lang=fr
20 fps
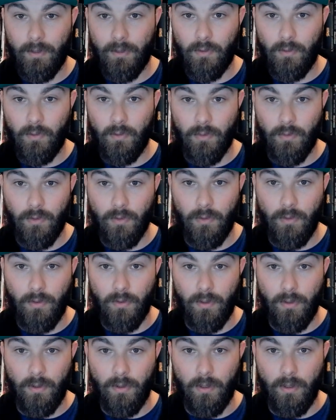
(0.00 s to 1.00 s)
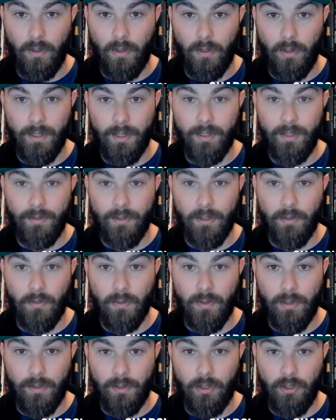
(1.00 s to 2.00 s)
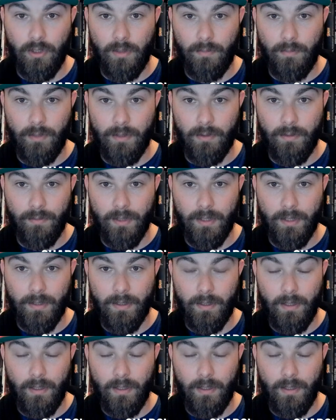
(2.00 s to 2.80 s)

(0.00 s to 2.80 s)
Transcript: donc les derniers qui sont sortis chez Bliss Comics.